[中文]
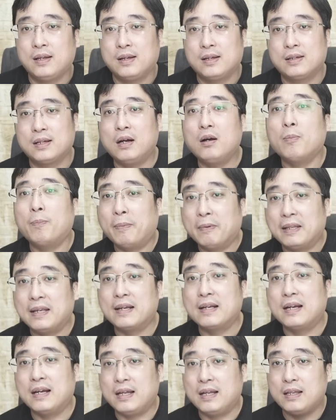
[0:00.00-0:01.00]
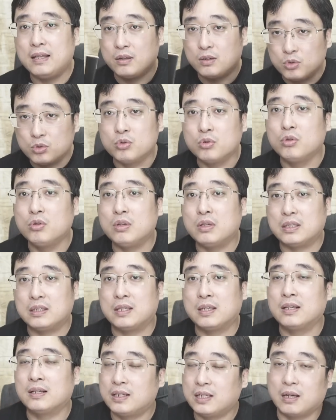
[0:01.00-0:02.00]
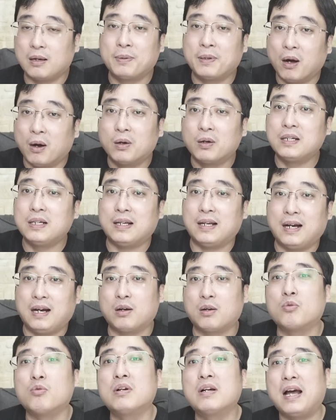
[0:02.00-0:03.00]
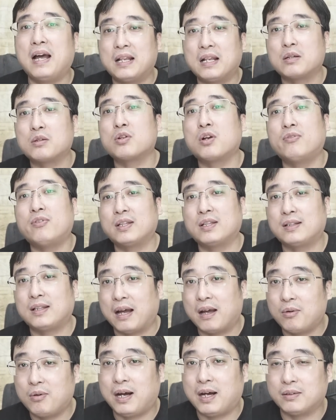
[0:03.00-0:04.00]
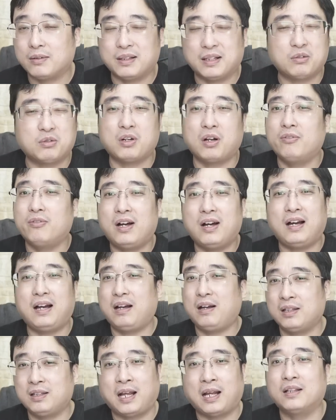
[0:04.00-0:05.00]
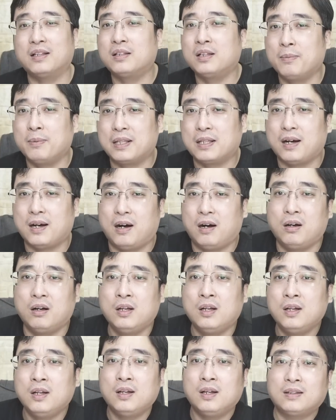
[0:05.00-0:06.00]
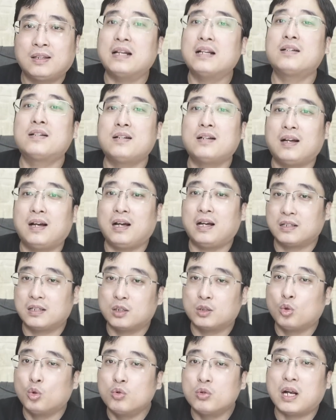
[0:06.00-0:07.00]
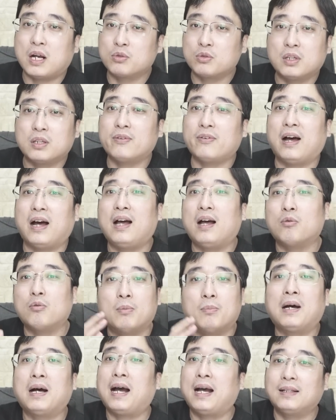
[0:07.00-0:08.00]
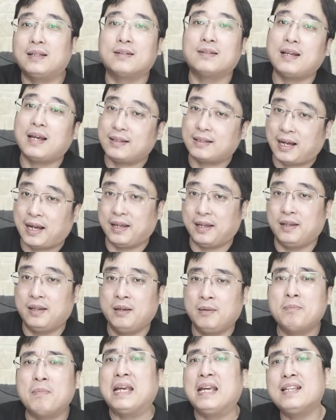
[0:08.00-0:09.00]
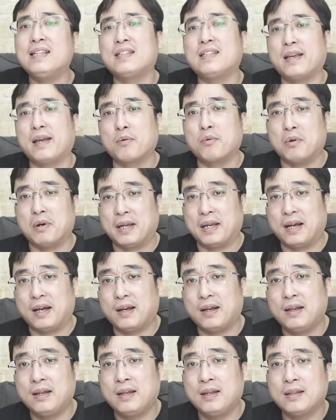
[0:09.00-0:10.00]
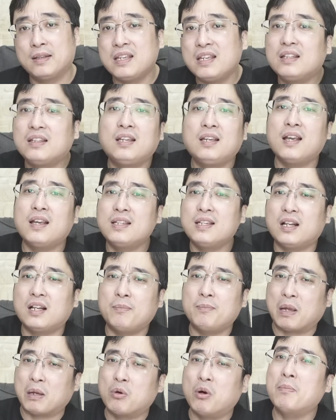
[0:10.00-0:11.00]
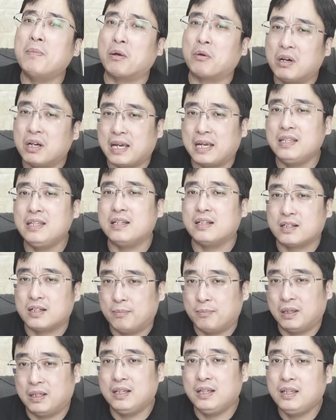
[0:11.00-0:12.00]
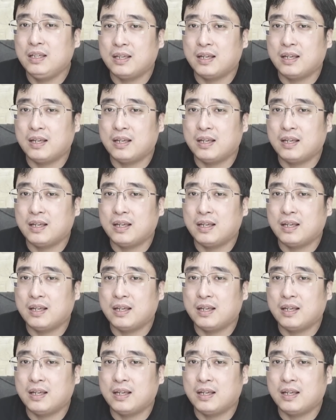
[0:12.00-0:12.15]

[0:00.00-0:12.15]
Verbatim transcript: 然后布林肯与这个朴振啊公开了双方的谈话，对的，双方啊谈的特别的好，但是啊这个通胀削减法案我们还得再谈，没结果呀。你贴向了美国，美国给你什么利益